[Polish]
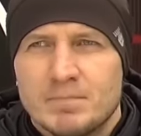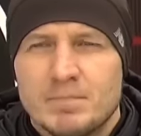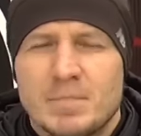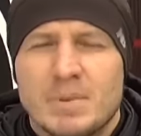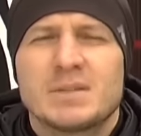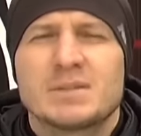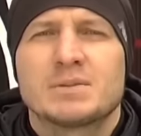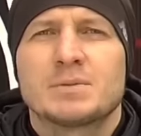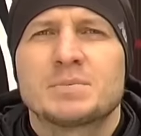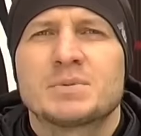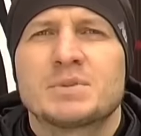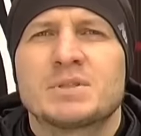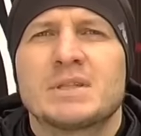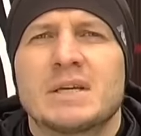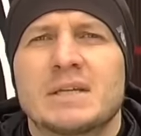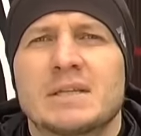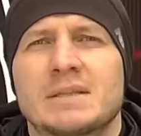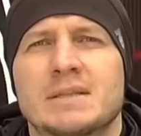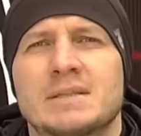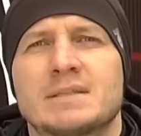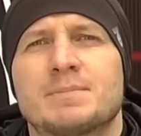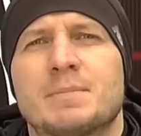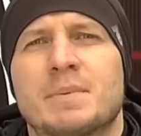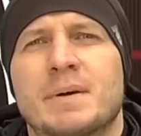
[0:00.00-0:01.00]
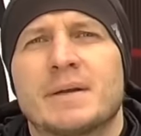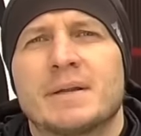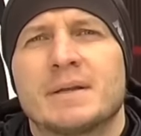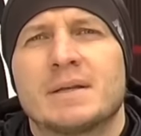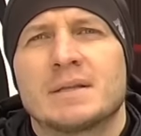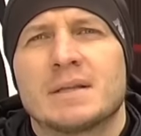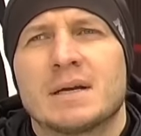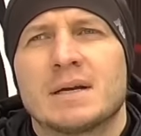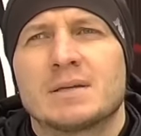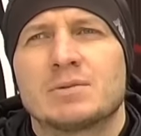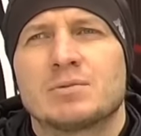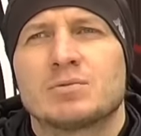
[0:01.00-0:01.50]
Bardzo przydatny sparring,
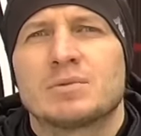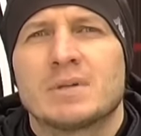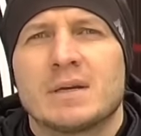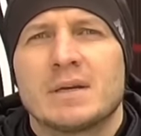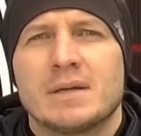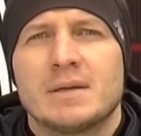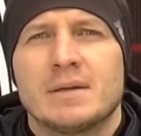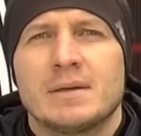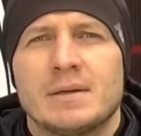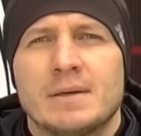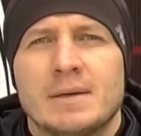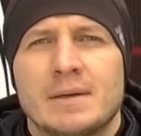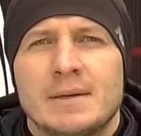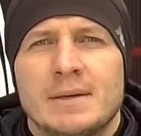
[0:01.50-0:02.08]
tak? Tutaj